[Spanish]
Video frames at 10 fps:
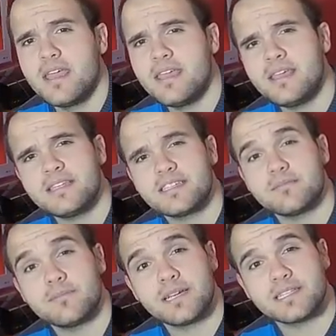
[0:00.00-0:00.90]
Y
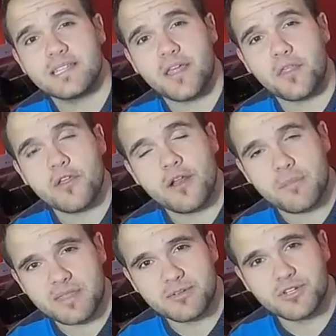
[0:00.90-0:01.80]
sin más dilación,
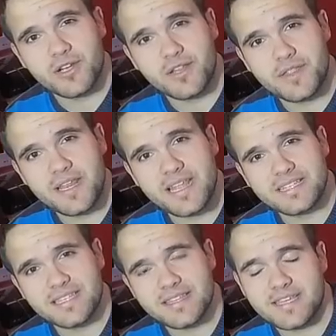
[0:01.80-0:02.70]
empezamos con el Daily
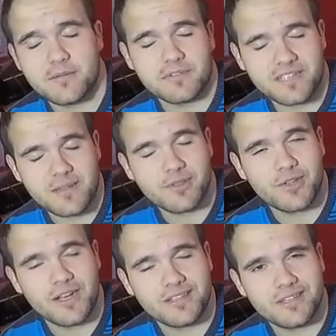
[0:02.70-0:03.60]
HC, que como estaréis viendo
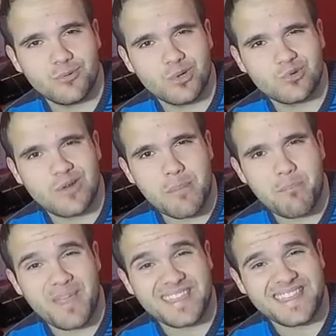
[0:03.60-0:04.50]
en el título, es una
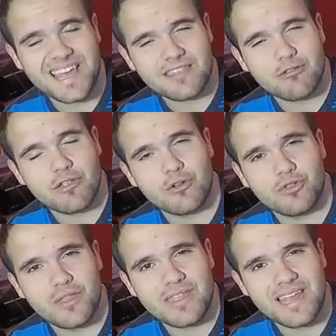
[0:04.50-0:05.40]
pedazo de
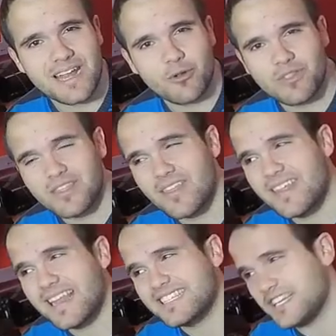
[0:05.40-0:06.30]
noticia, la noticia de
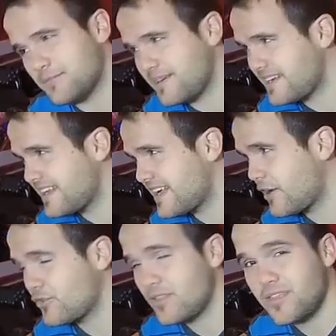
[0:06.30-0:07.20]
la semana, la
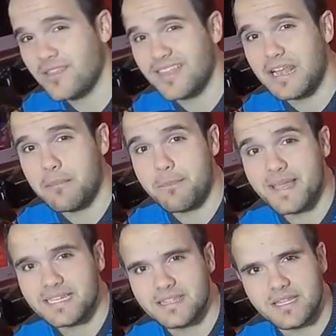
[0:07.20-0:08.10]
noticia del
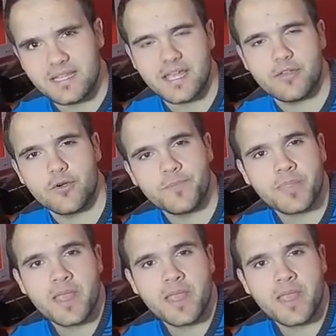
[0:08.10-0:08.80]
mes, diría yo